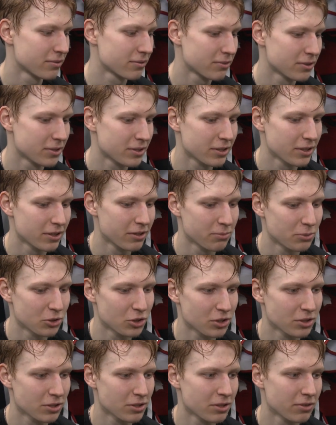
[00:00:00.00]
Выстояли в
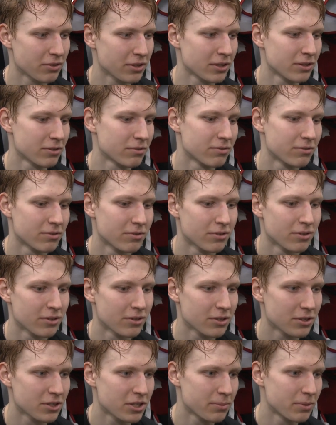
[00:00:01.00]
меньшинстве
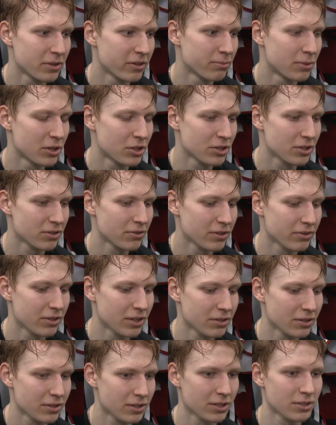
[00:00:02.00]
забили в большинстве в
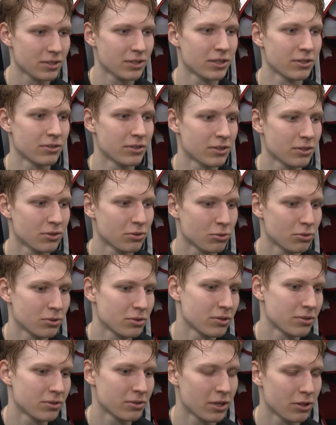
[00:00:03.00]
равных составах. Ну
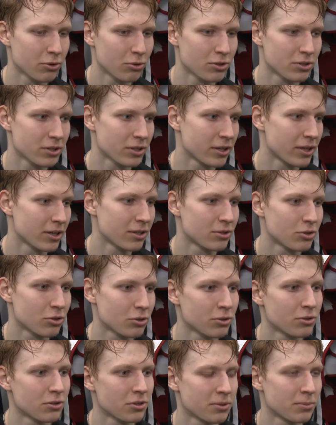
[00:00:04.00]
и на ноль сыграли,
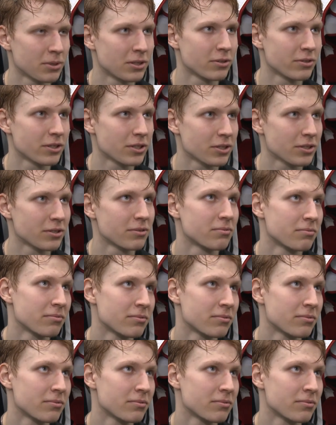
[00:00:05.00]
что немаловажно.